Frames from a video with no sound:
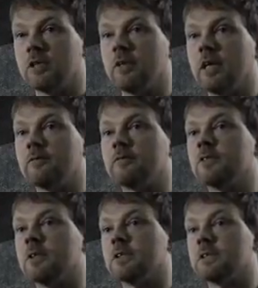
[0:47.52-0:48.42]

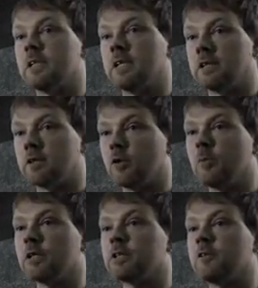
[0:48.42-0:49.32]
runterwerfen, sollte es der Gegner
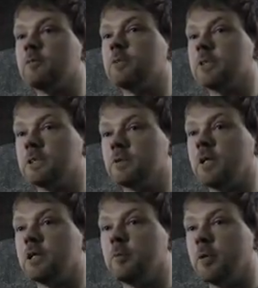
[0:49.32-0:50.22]
doch mal schaffen, bis zu